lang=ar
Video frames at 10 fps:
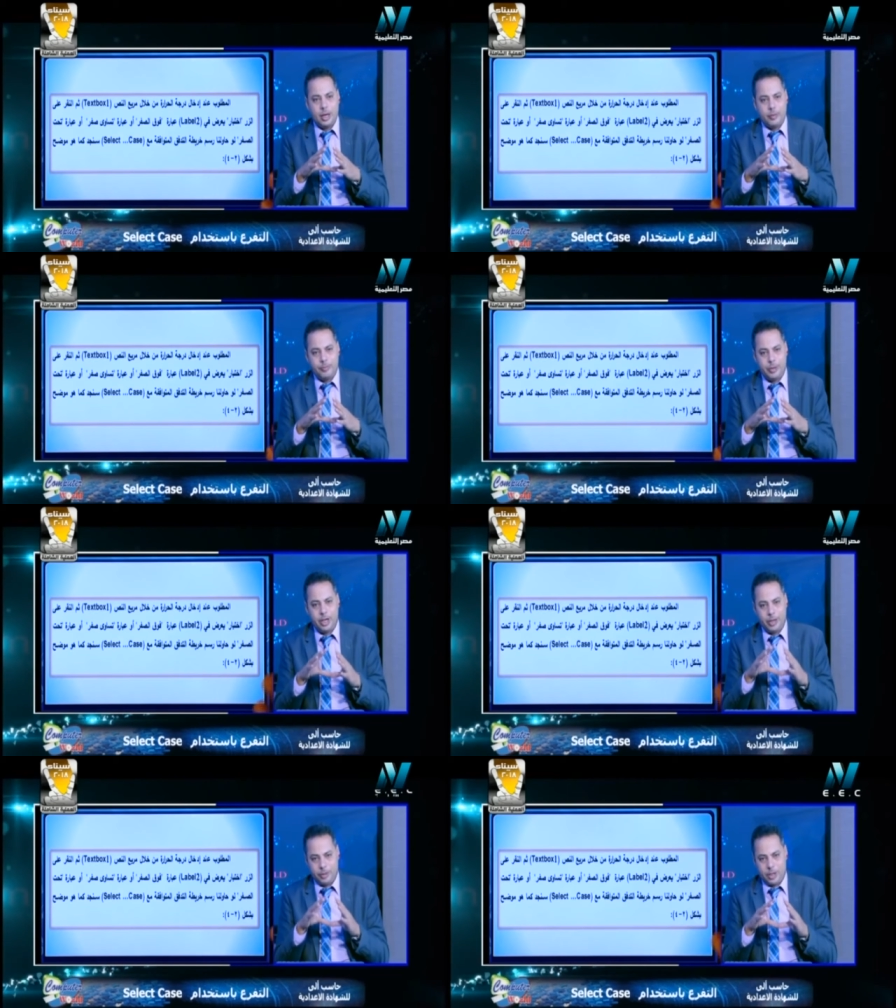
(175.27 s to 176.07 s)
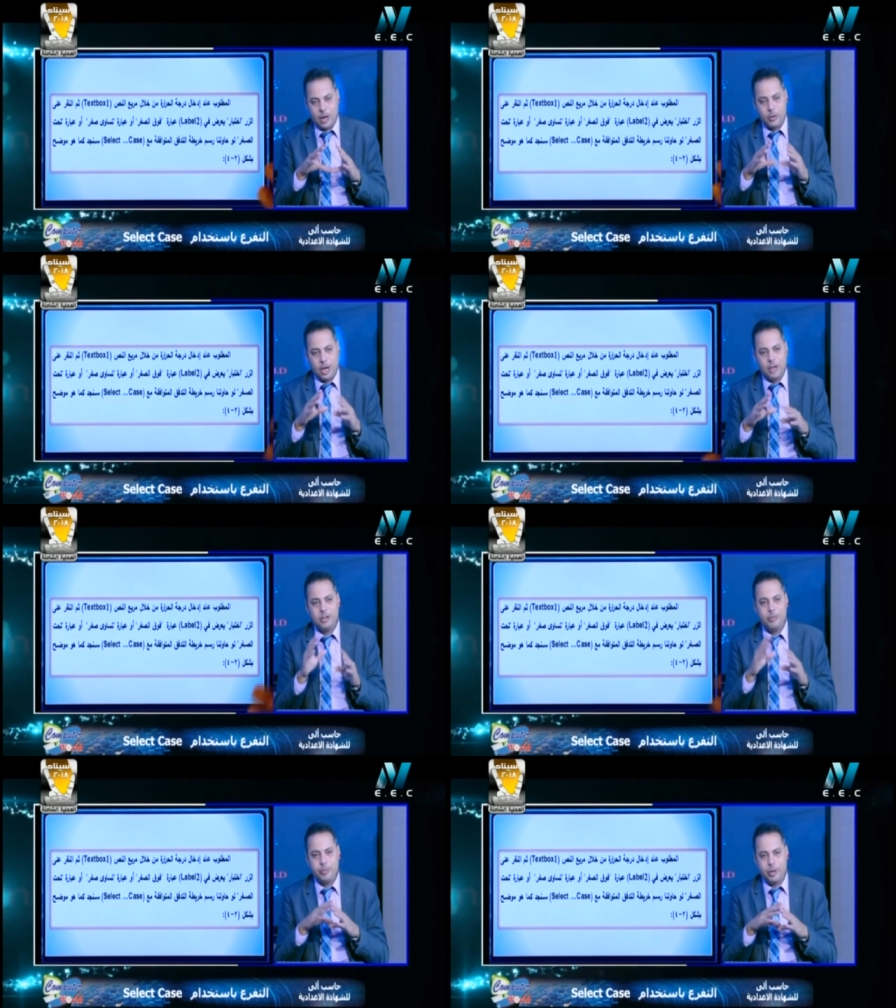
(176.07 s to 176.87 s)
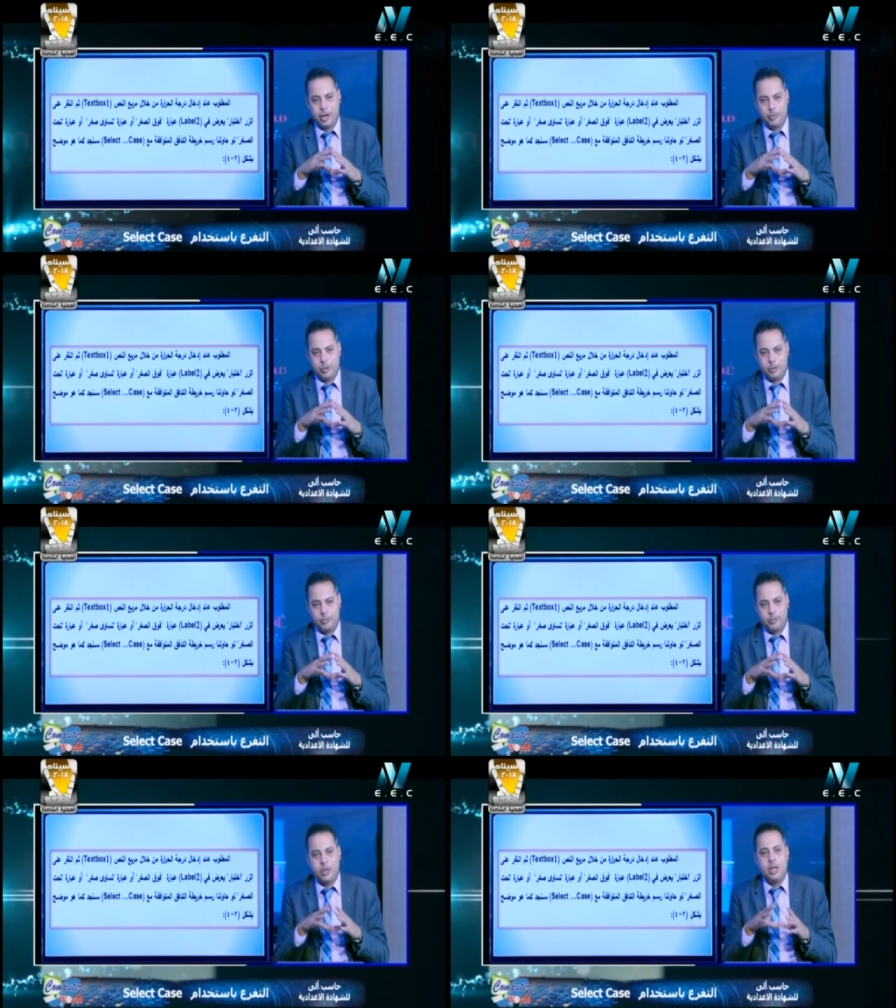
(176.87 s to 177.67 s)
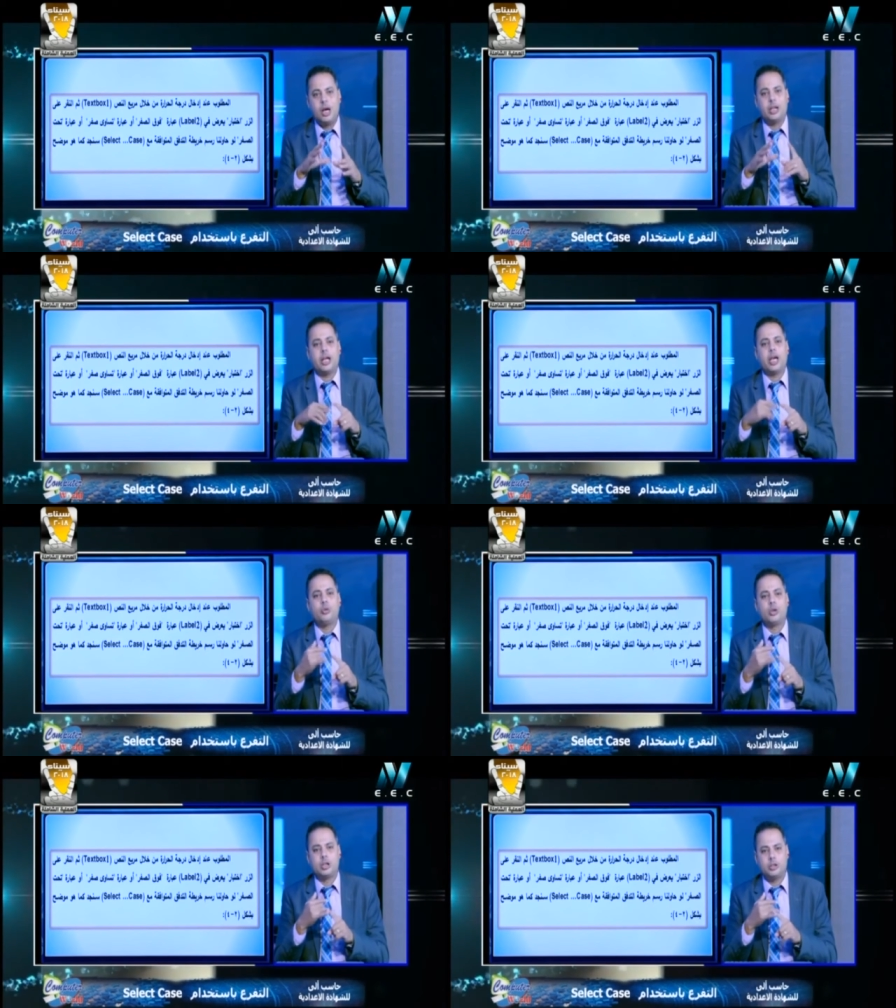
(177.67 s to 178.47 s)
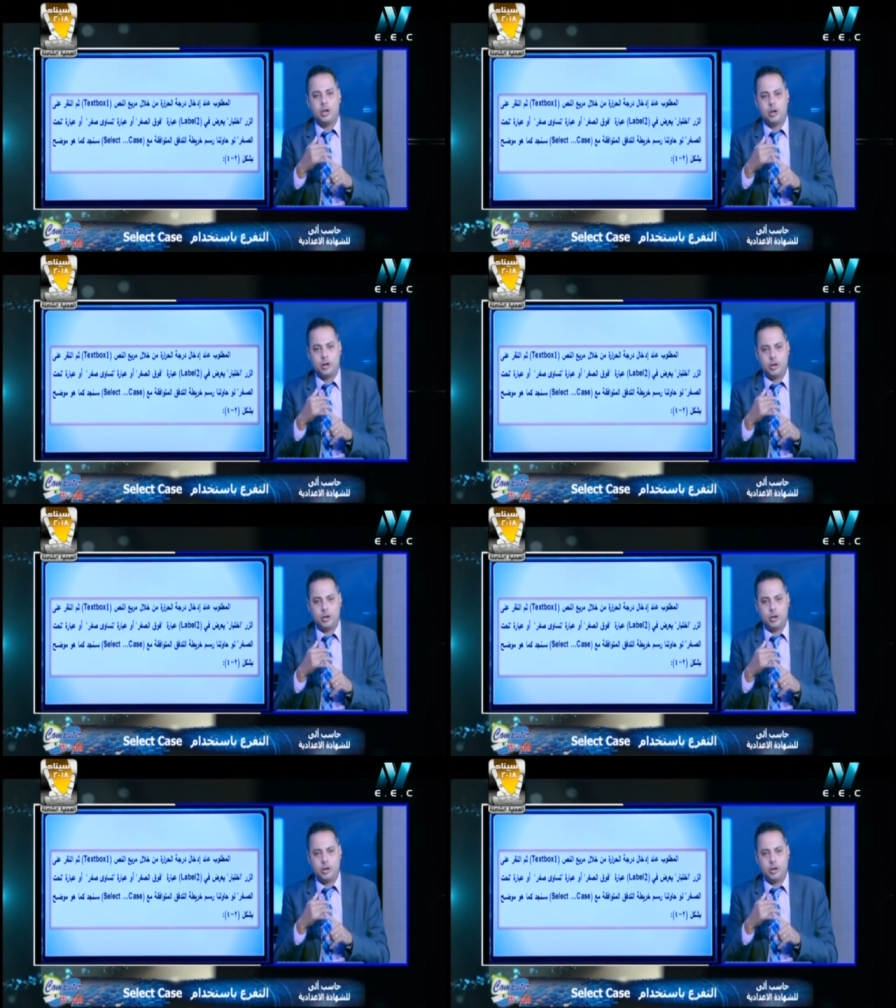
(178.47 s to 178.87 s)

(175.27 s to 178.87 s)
برنامج أو أنا عايز أعمل برنامج هدخله درجة الحرارة